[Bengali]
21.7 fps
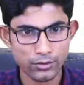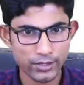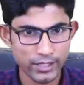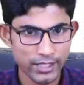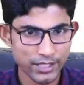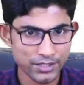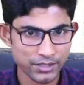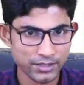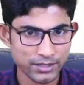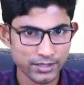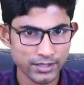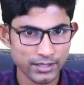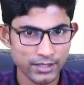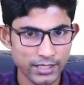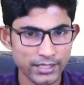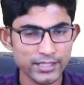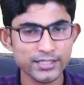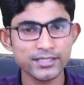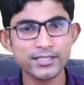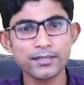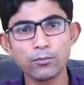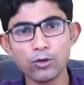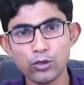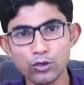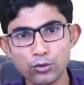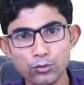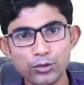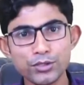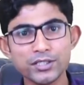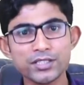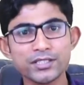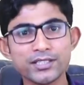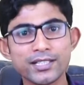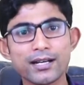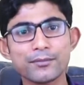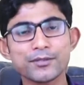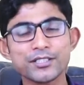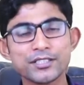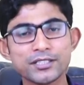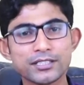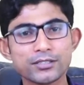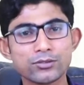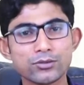হয়ে আসছে এটি যে পরবর্তীতে
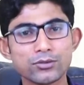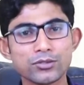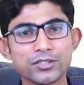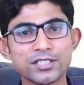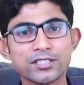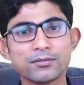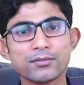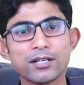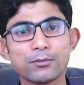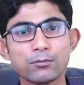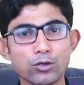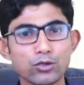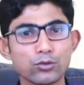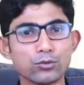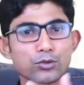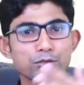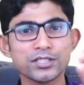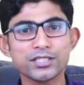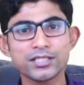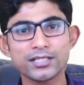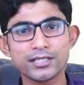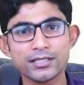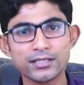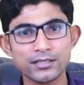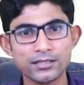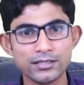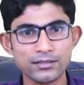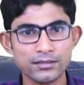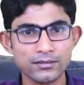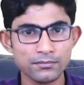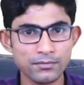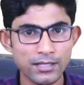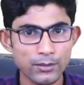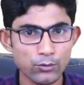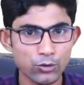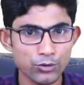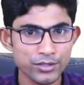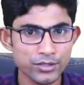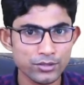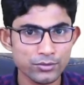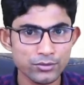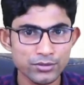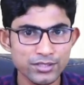আবিষ্কৃত হয়েছে বা পরবর্তীতে
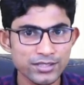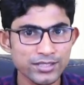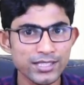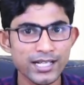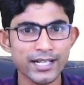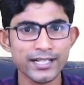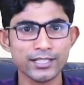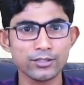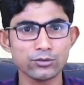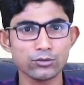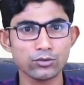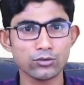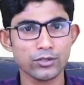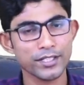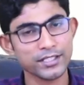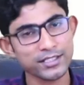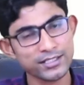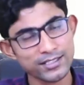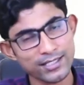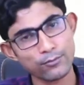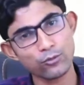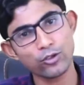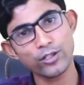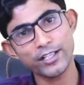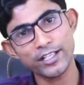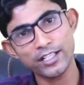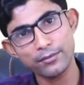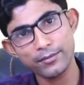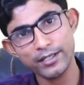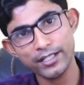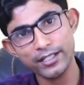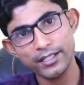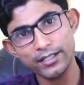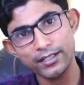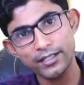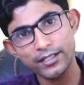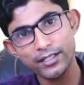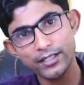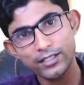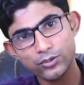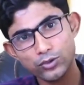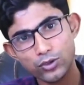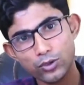ব্যবহৃত হচ্ছে তা কিন্তু নয় এটি সামুল হেনিমেনের
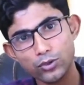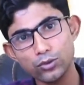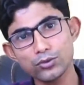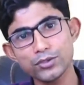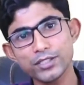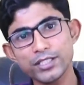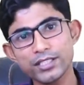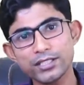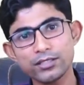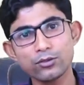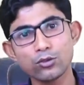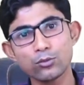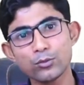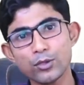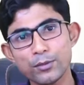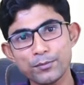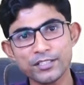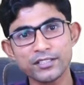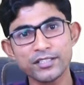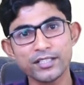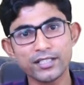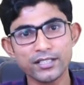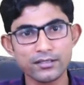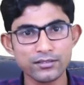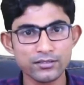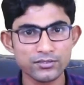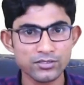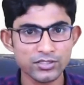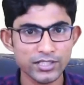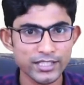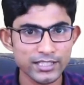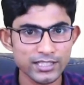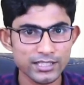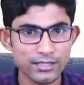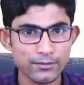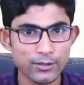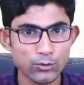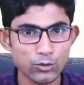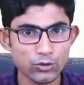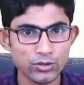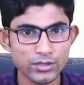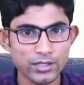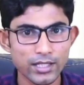যখন তিনি হোমিওপ্যাথিক চিকিৎসা
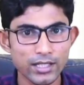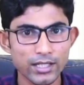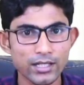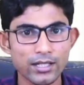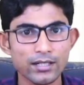ব্যবস্থা